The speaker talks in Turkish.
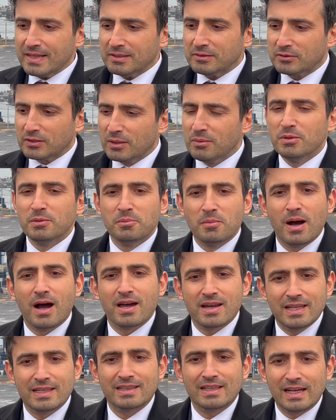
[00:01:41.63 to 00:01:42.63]
tabii
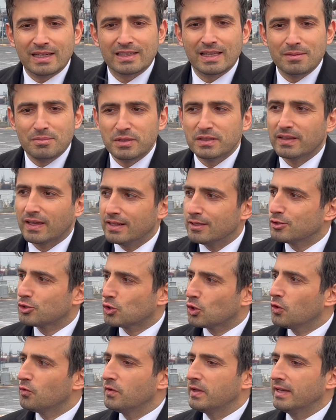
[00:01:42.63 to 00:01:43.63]
maharetlerden bir
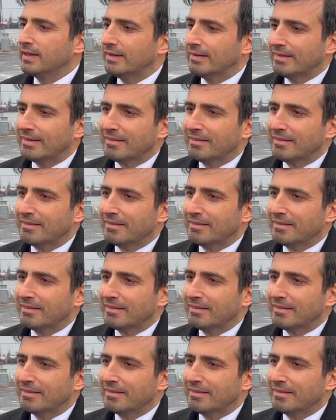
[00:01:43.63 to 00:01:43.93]
tanesi o ve